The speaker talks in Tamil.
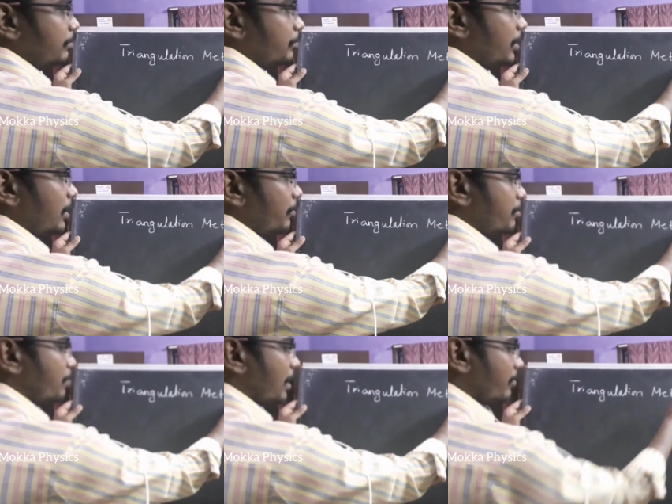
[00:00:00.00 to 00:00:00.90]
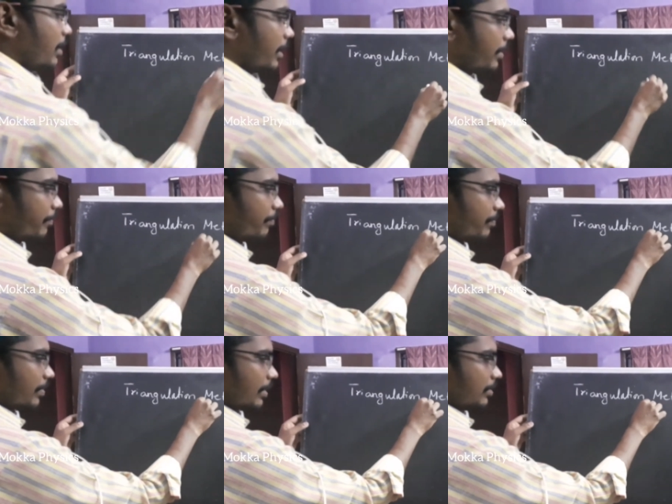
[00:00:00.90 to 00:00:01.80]
முதல்ல ஒரு படம் வரைங்க
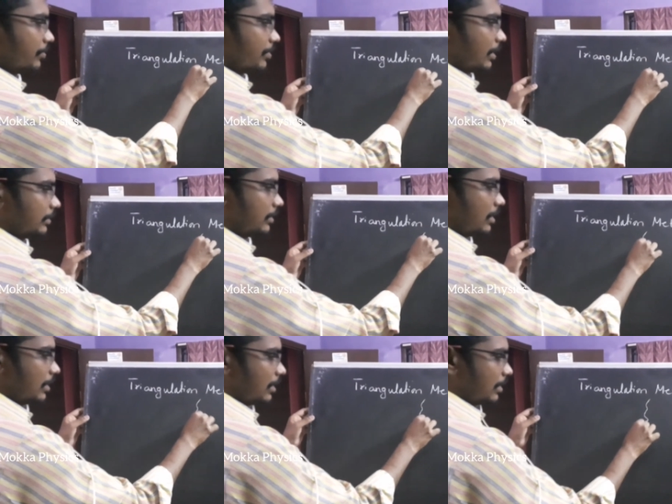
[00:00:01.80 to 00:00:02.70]
யூ கன்சிடர்